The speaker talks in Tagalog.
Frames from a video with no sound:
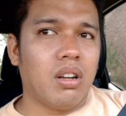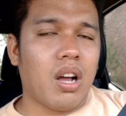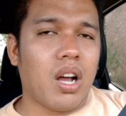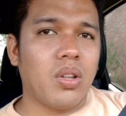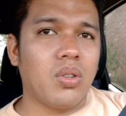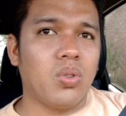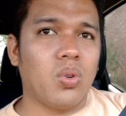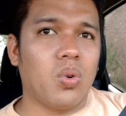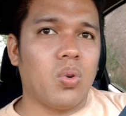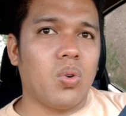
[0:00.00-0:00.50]

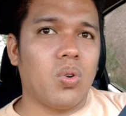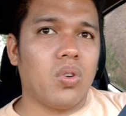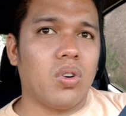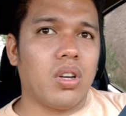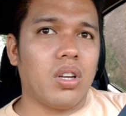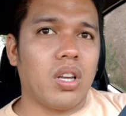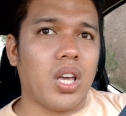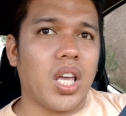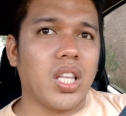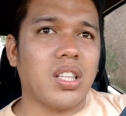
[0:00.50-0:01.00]
ano,
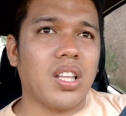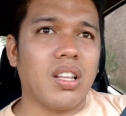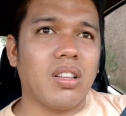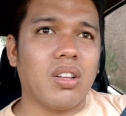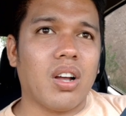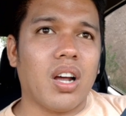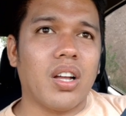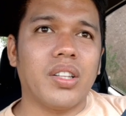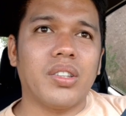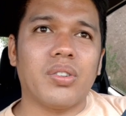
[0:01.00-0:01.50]

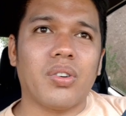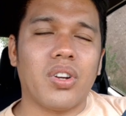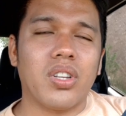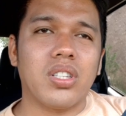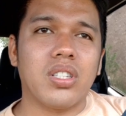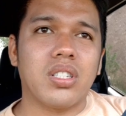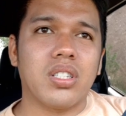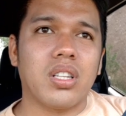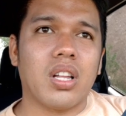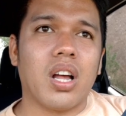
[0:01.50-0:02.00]

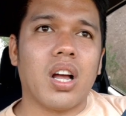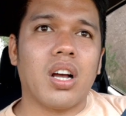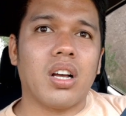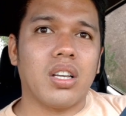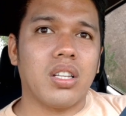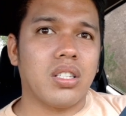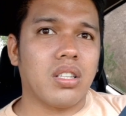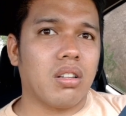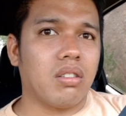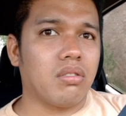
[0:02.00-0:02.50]
1800s na ang
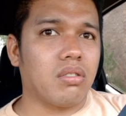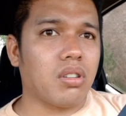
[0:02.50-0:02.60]
isang